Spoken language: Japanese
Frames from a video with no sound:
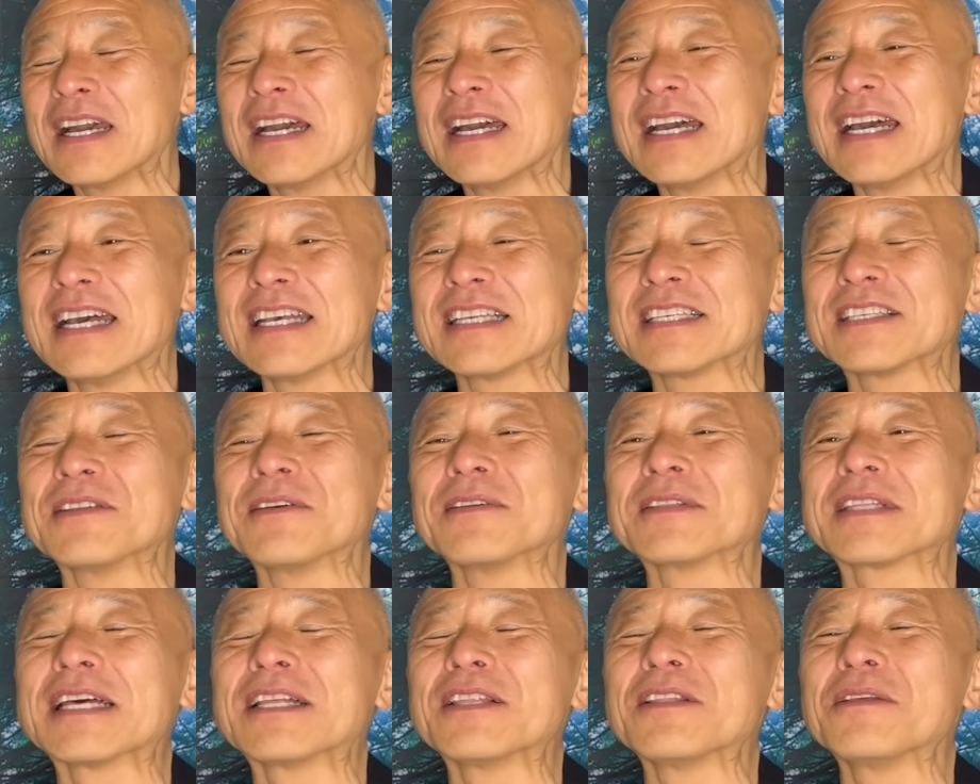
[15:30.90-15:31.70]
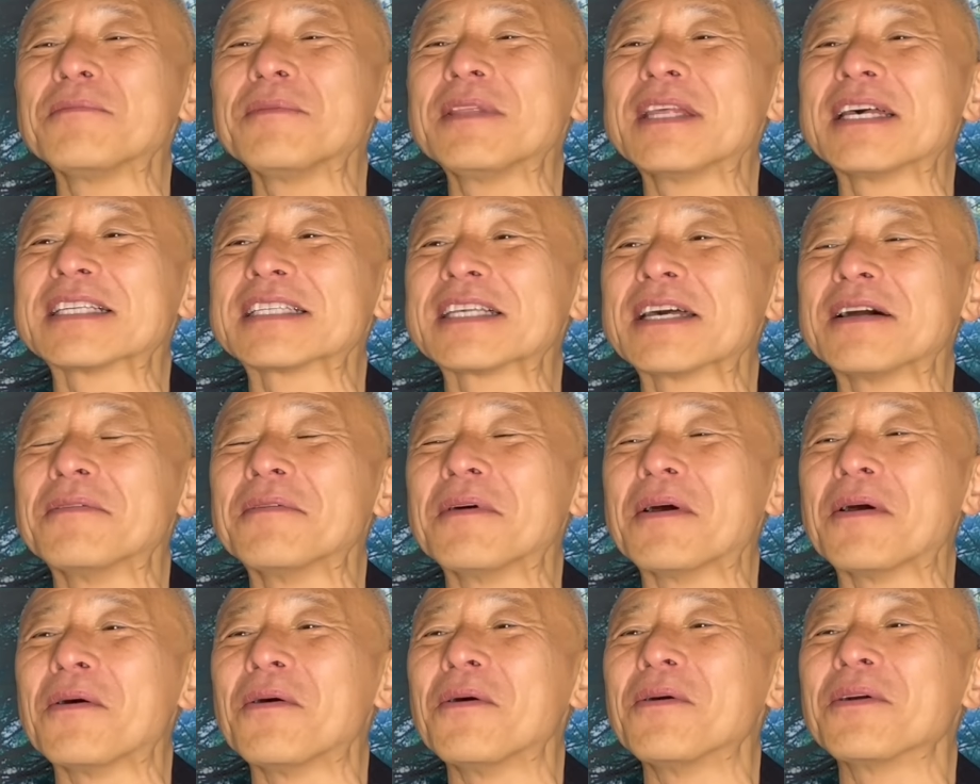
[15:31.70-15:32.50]
えー、スノータンの皆さん
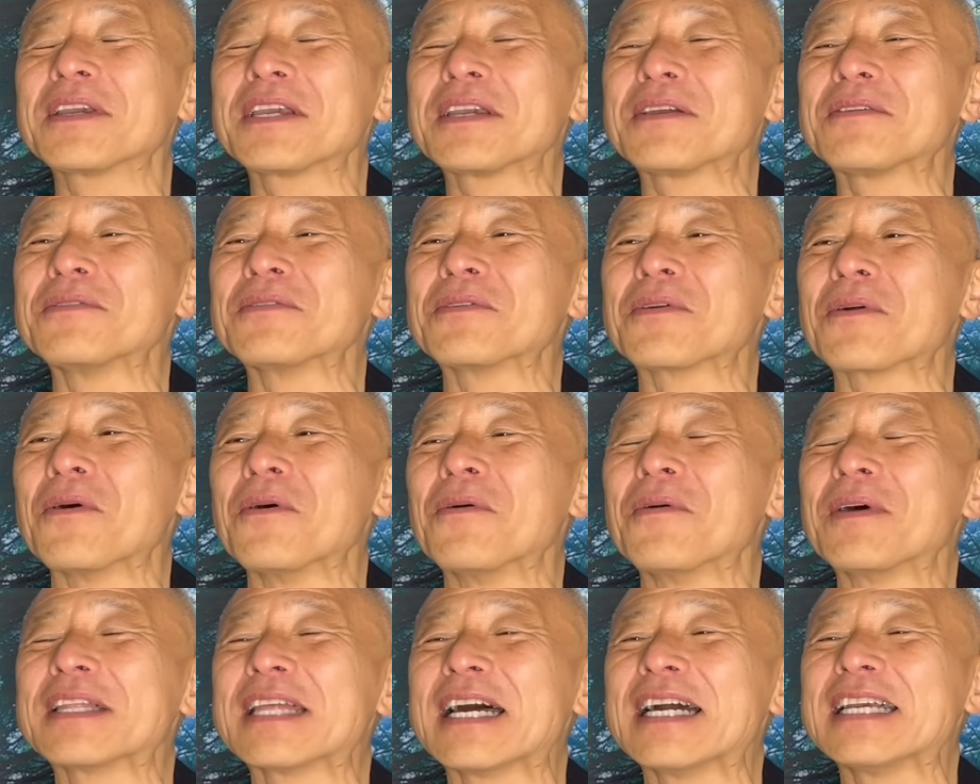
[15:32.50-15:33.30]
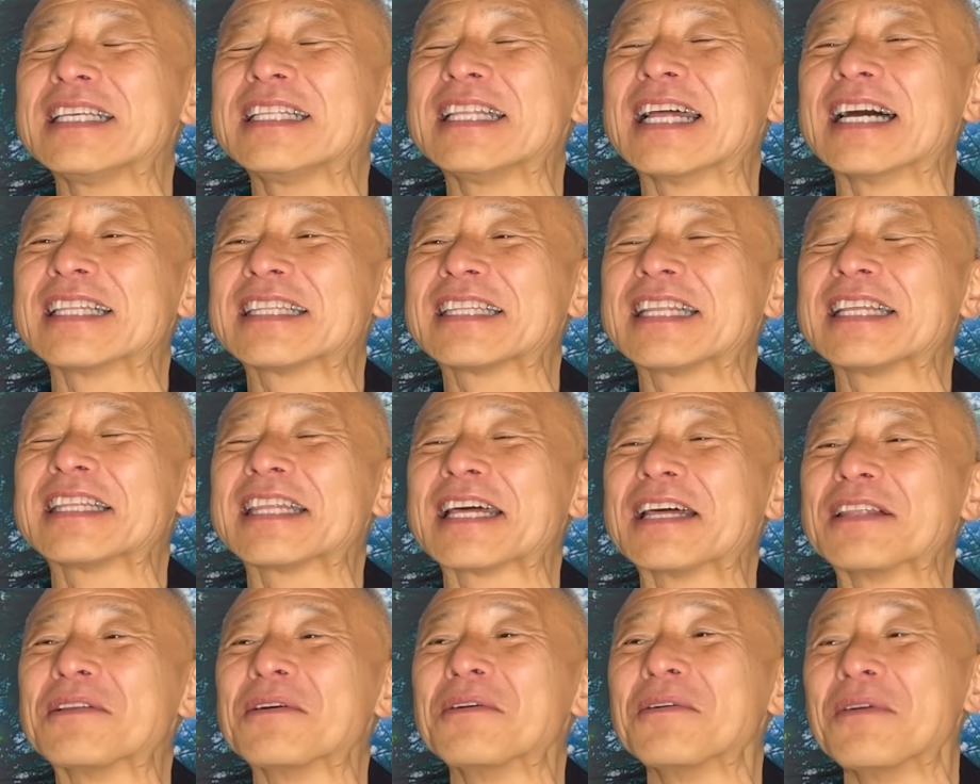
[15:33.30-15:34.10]
は大きくこう話題になって
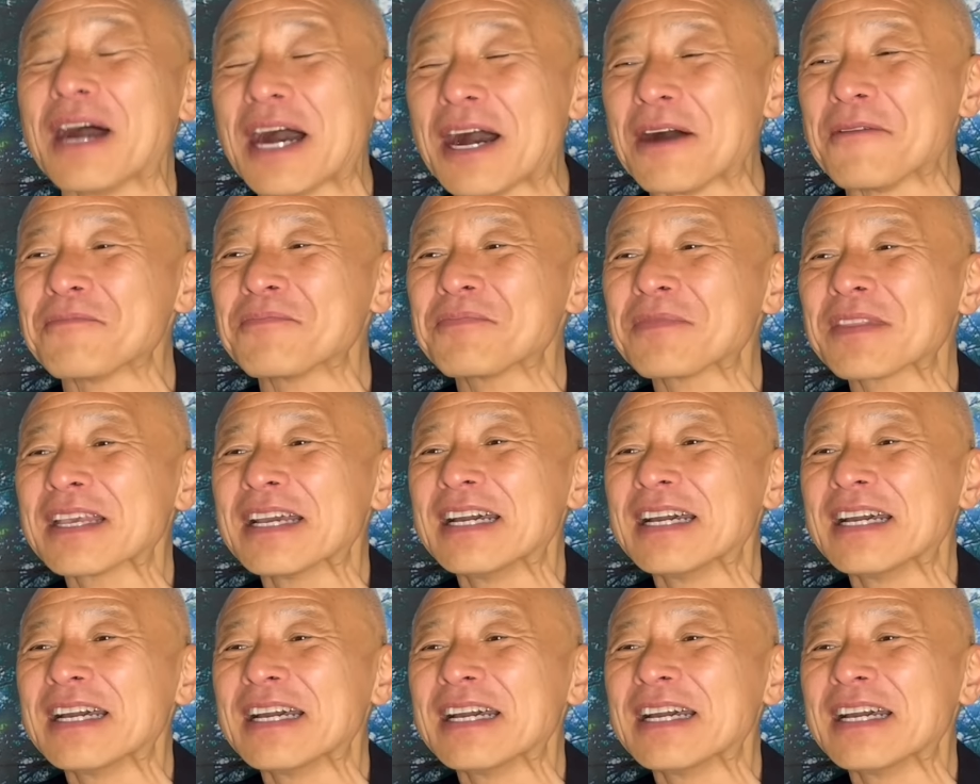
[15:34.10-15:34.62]
たのは、